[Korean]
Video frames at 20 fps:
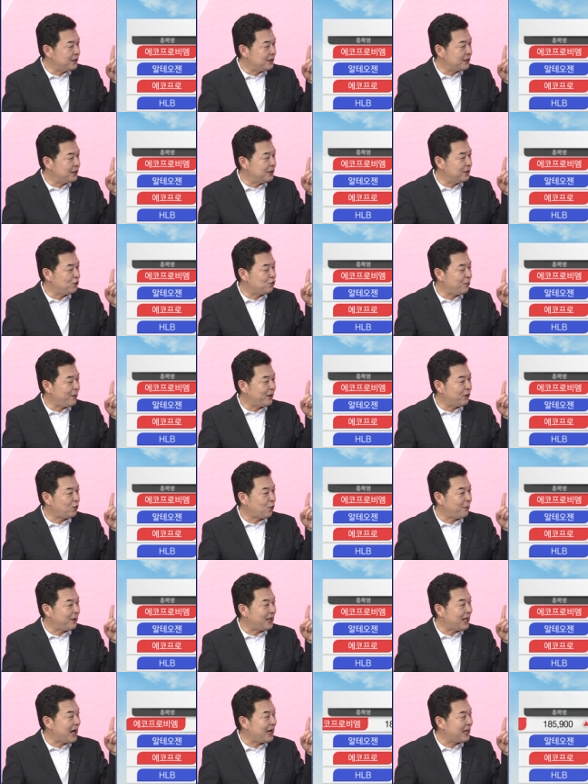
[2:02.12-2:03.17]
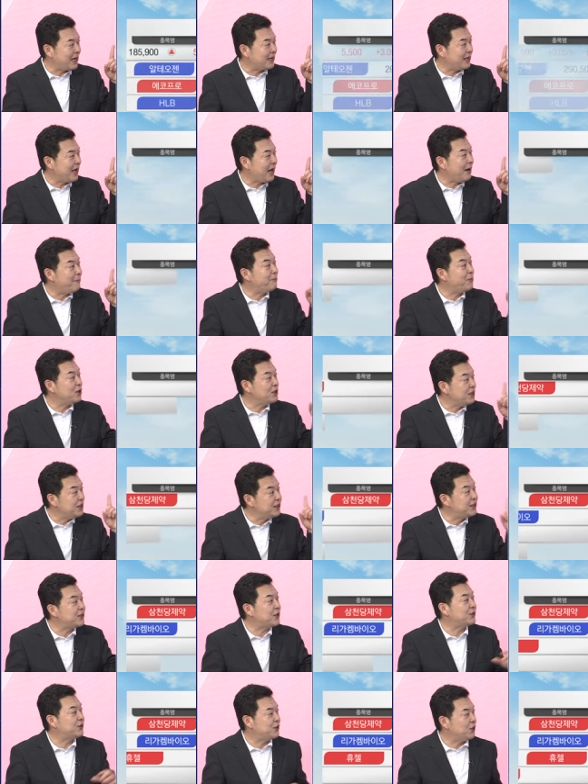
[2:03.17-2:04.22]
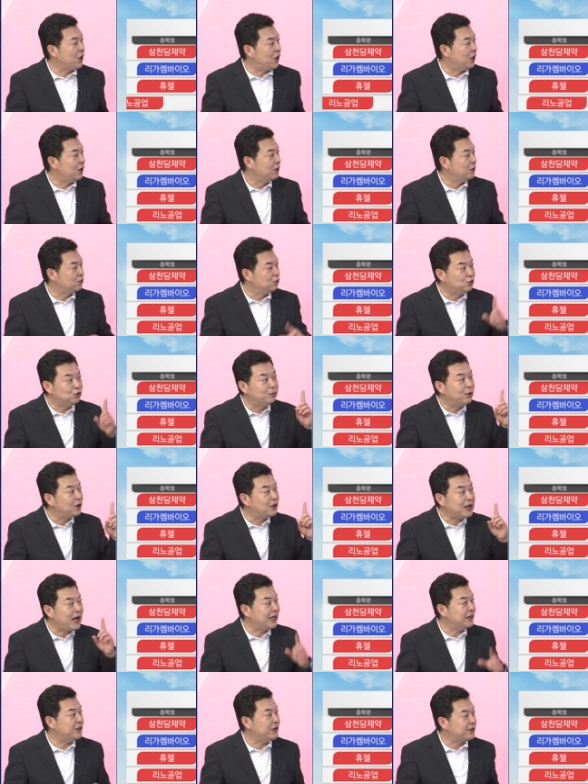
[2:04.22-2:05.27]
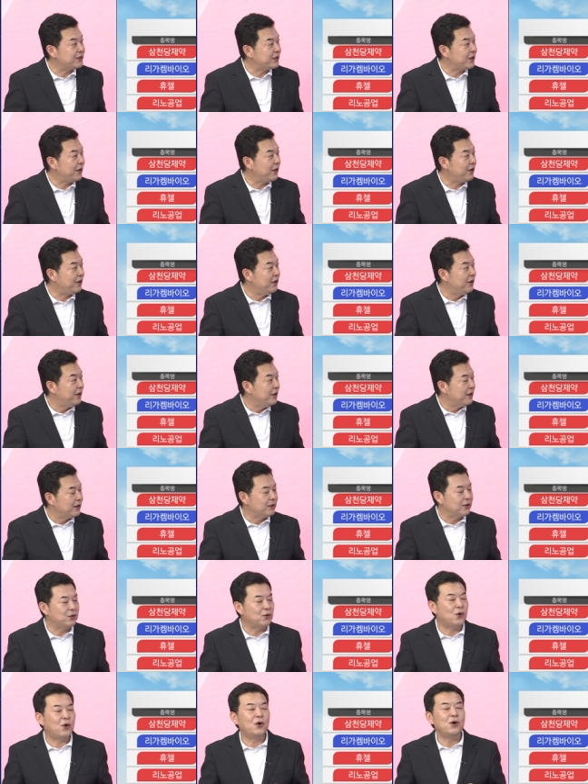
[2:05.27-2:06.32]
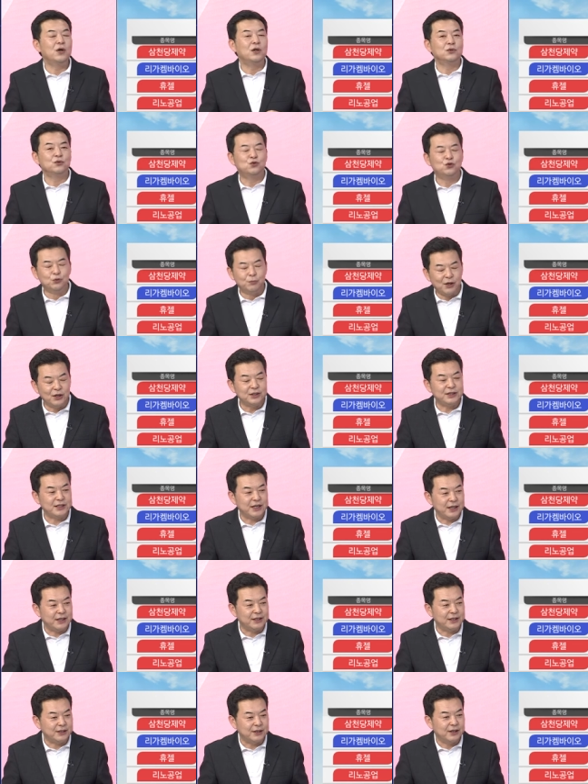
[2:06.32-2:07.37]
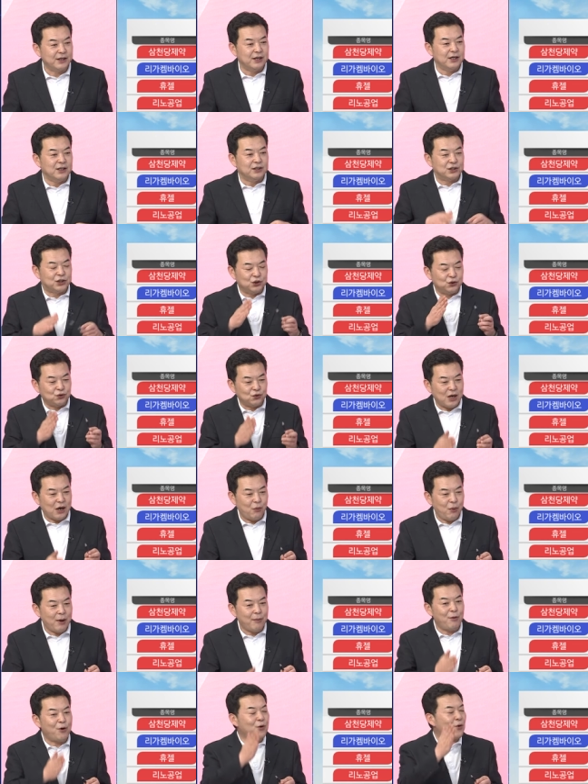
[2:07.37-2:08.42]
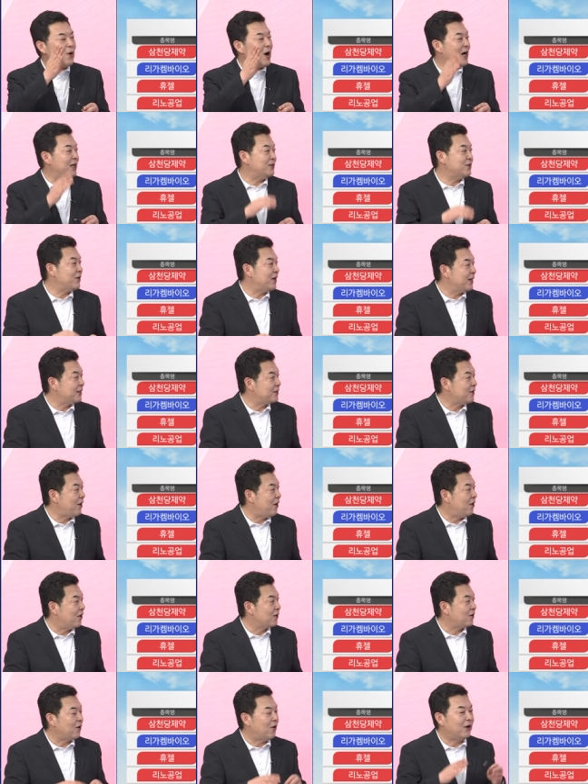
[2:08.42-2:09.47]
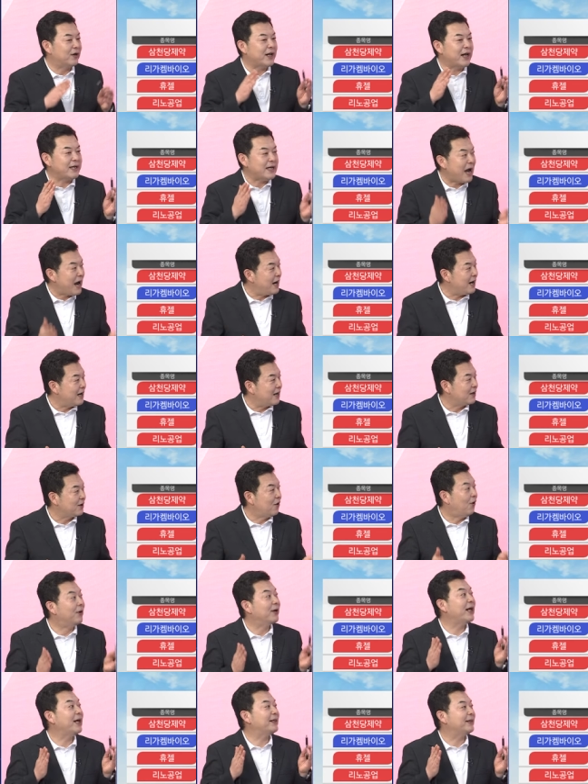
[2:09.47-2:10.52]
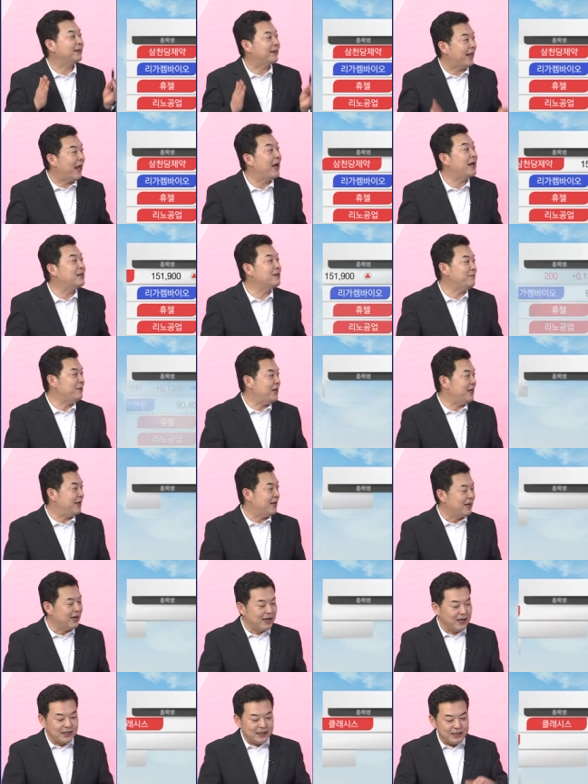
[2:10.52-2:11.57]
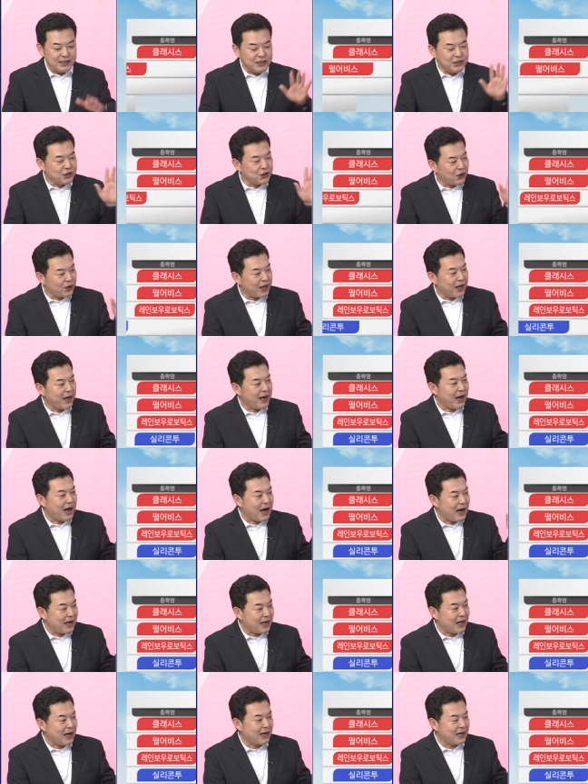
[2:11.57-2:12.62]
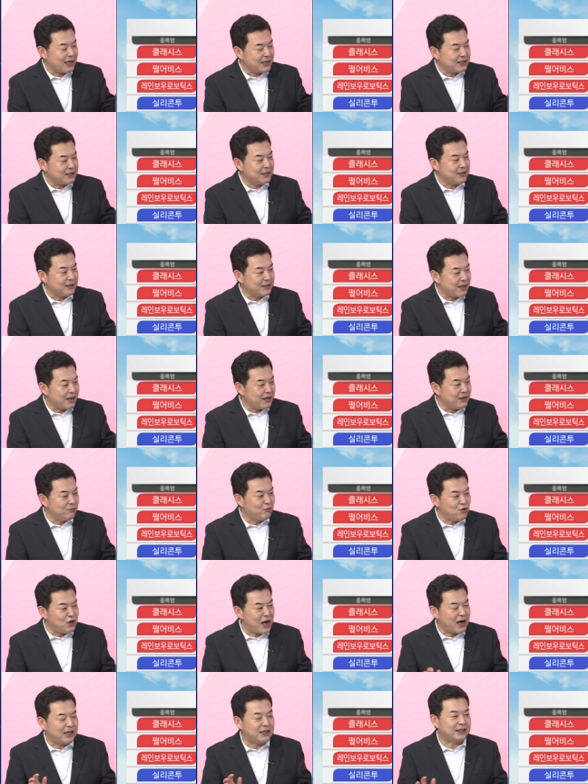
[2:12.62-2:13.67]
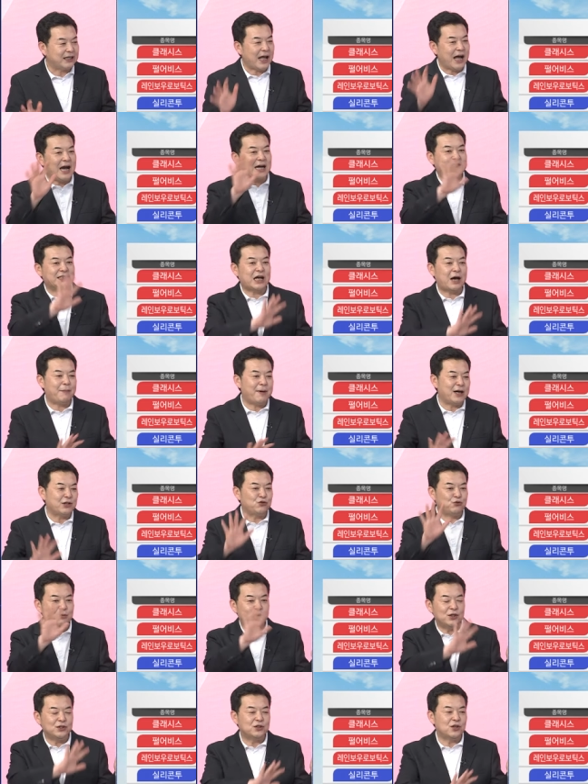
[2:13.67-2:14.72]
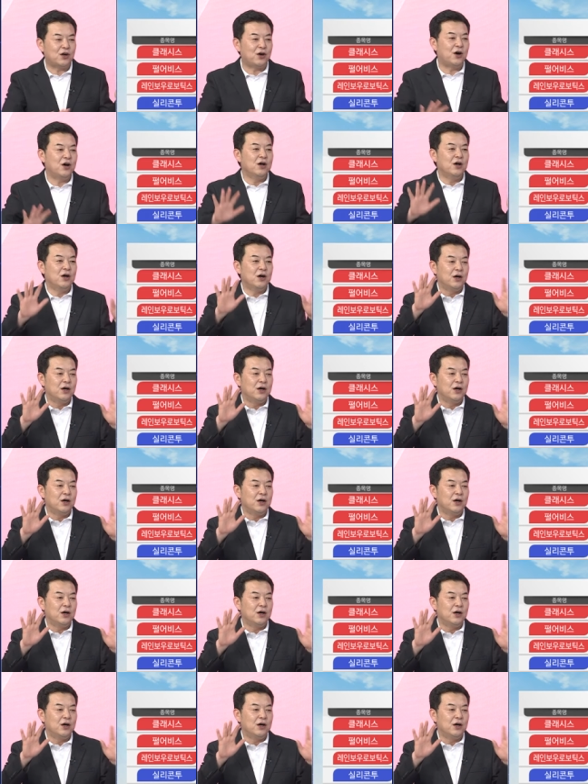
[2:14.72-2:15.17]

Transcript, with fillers: 그 투매를 동반한 하락이 한 번 있었죠. 네. 두 번은 아니었어요. 네. 그리고 두 번째는 지수가 회복 과정에서 거래량 거래 대금이 이전에 하락했을 때의 물량을 다 잡아주면서